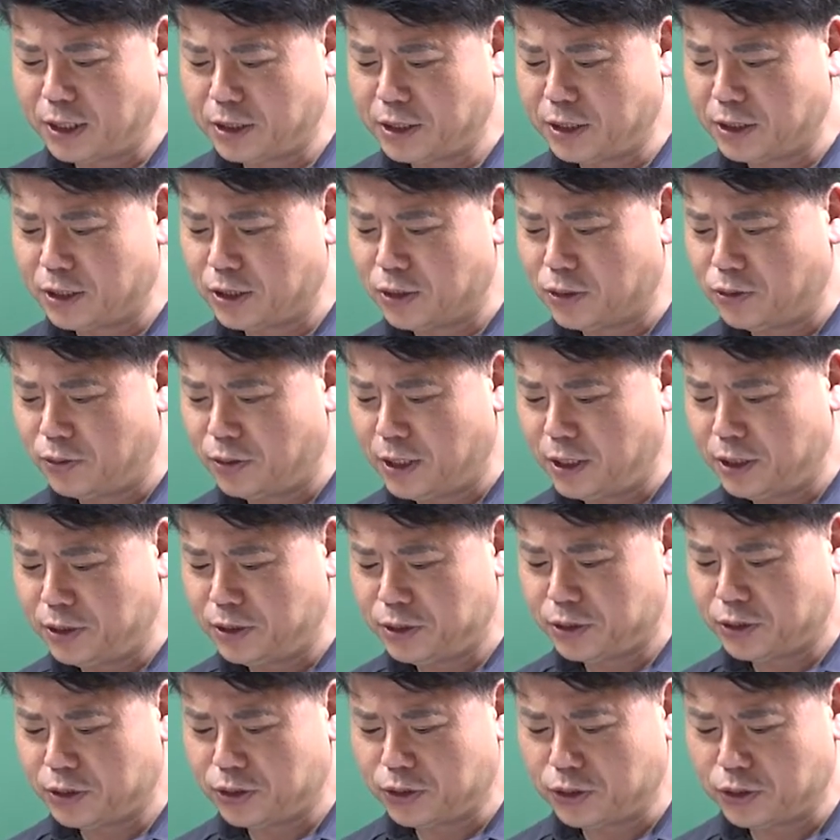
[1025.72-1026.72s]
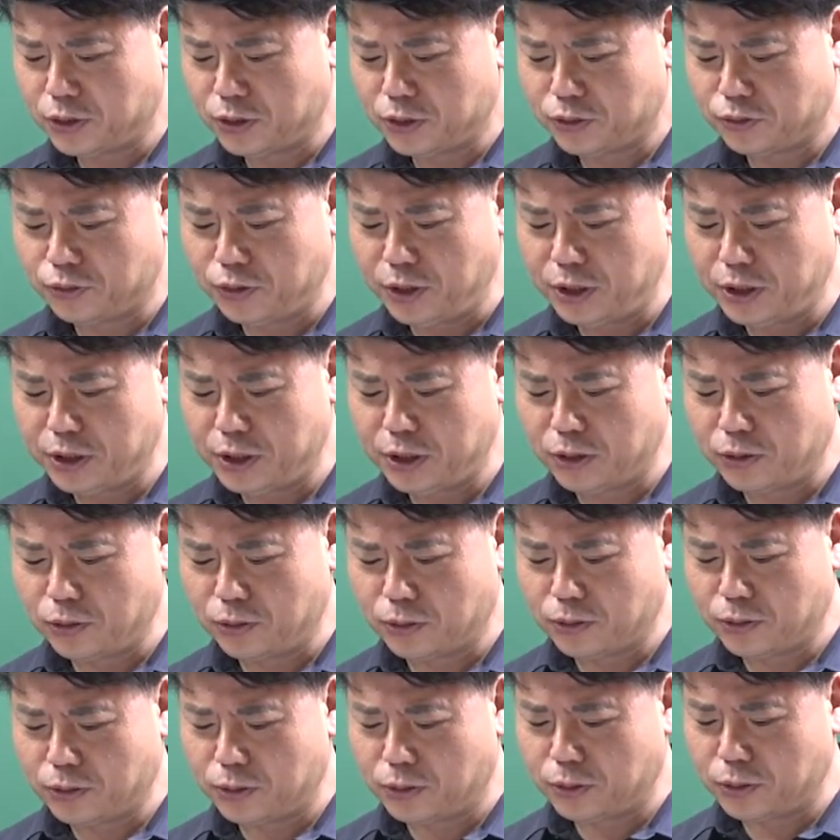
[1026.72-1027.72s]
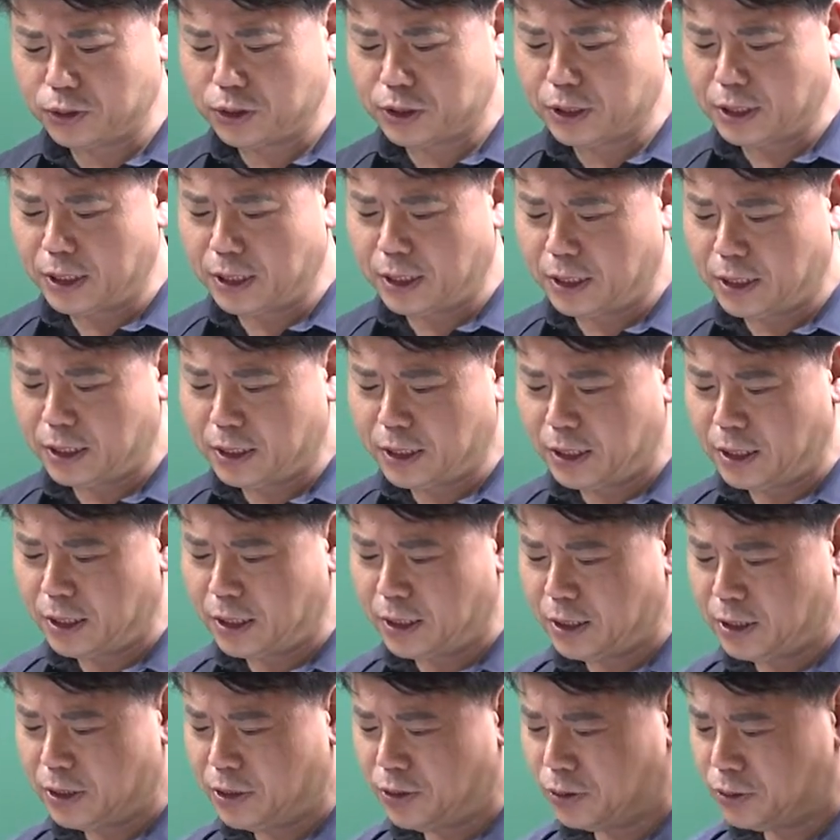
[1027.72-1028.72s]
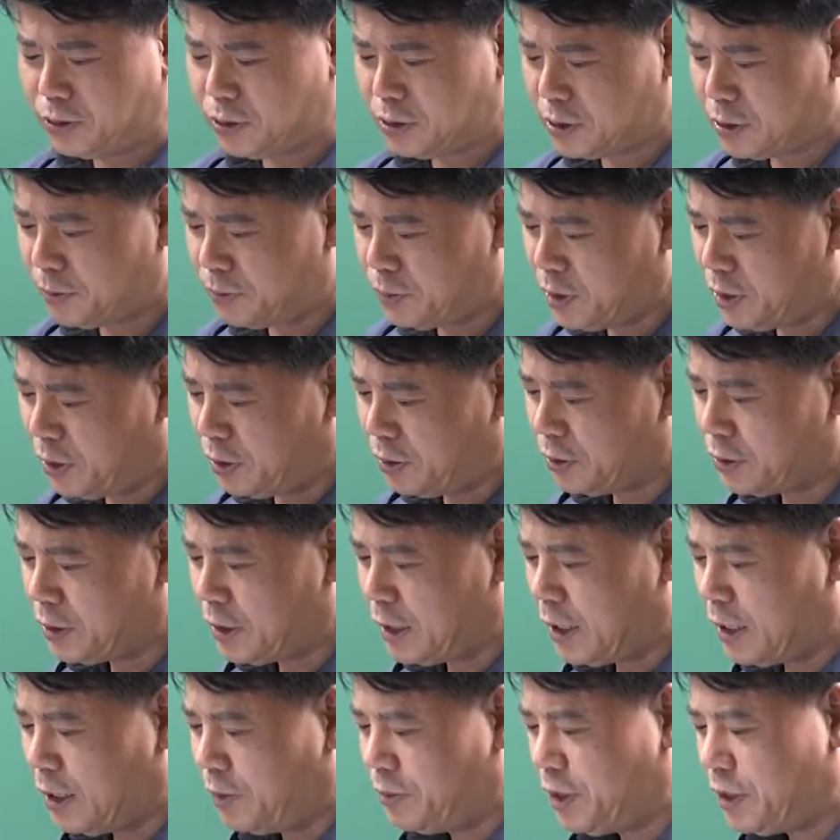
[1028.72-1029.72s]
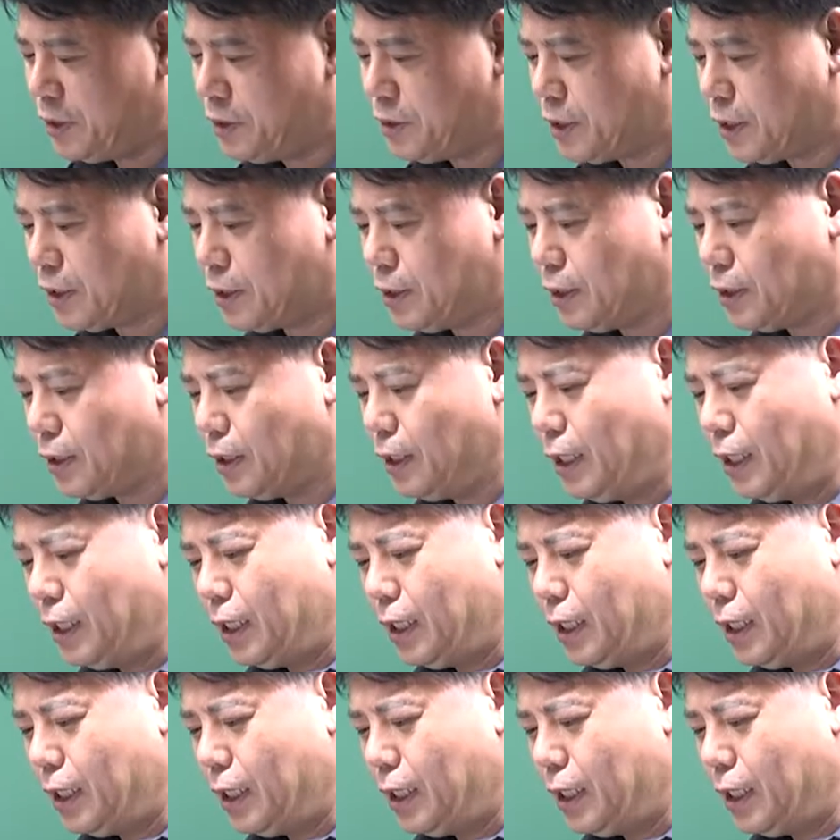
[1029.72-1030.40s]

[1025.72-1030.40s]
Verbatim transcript: 10kHz, 스위치 도통 시간이 0.04ms,